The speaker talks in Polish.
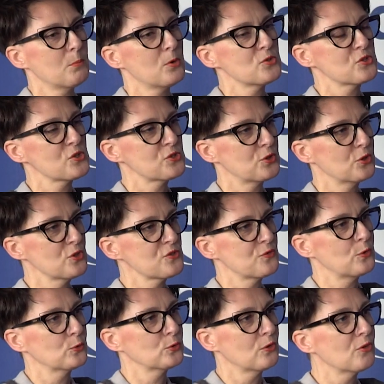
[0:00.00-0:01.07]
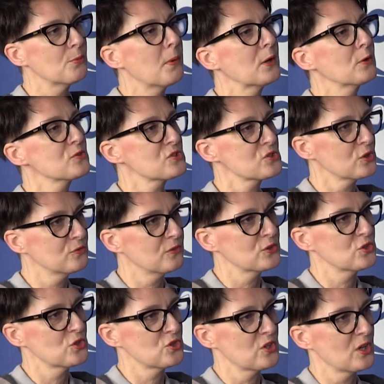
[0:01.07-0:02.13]
Polskie Stronnictwo Ludowe, mając
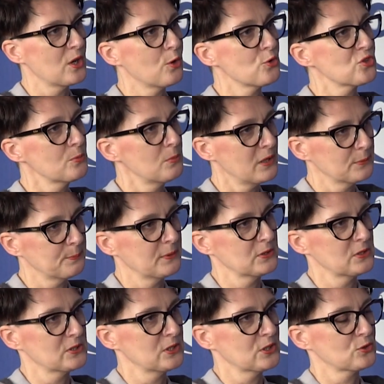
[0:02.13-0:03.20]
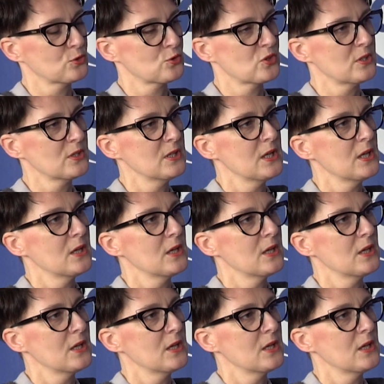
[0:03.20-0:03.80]
128 lat, panie redaktorze,